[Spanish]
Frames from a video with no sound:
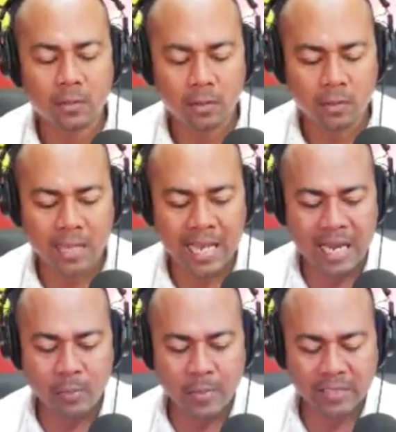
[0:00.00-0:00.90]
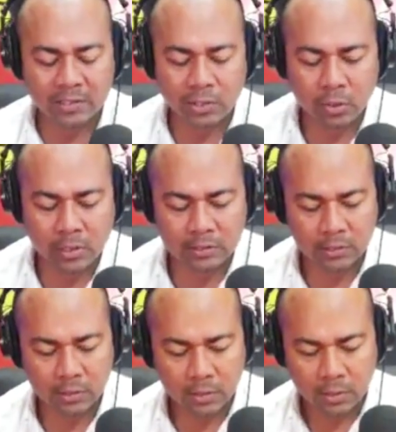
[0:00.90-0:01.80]
Caramba, señores.
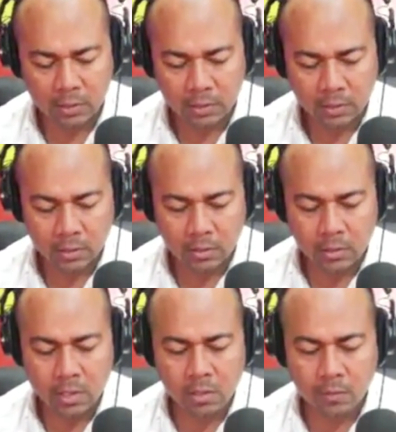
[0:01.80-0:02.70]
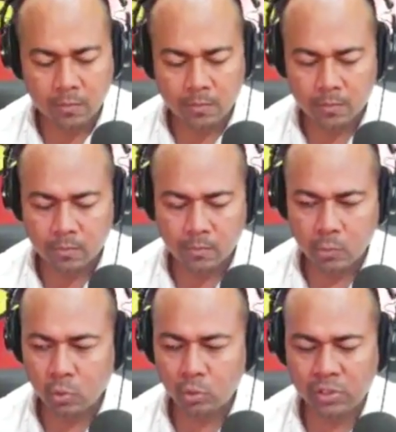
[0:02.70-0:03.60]
¿eh?
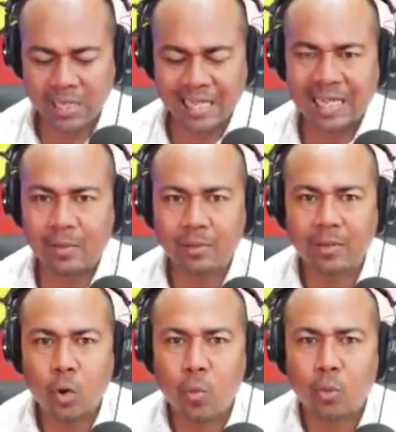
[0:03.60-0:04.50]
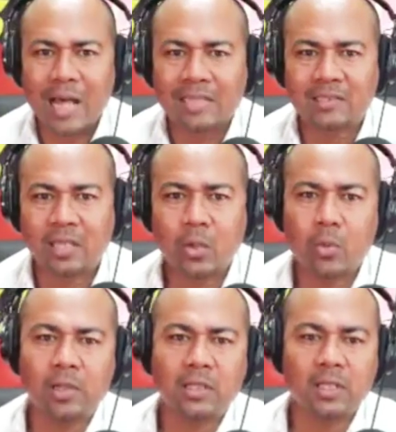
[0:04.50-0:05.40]
Uno tiene que incomodarse aquí con
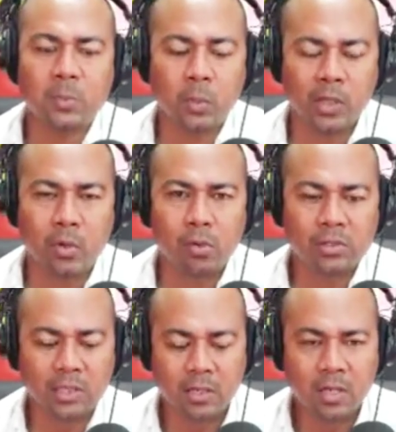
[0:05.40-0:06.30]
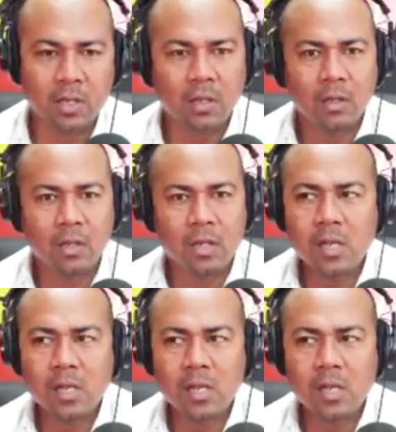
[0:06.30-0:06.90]
este tipo de cosas. ¿eh?